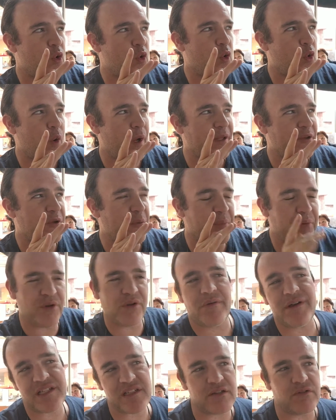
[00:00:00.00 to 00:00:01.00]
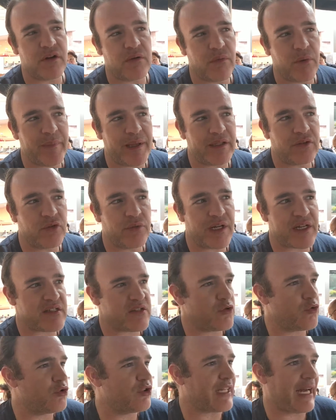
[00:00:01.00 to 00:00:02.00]
cuando pudo haber sido el momento hubiera
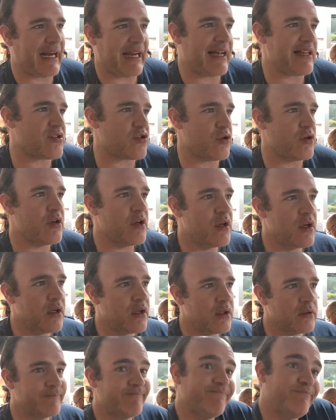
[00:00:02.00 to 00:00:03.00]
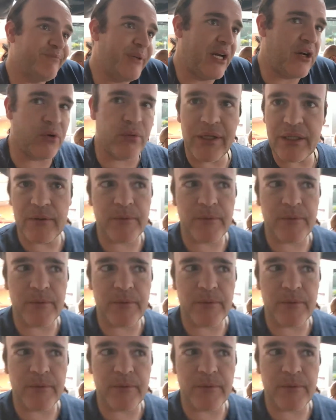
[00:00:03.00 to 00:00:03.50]
sido un trancazo. Claro. Pero bueno.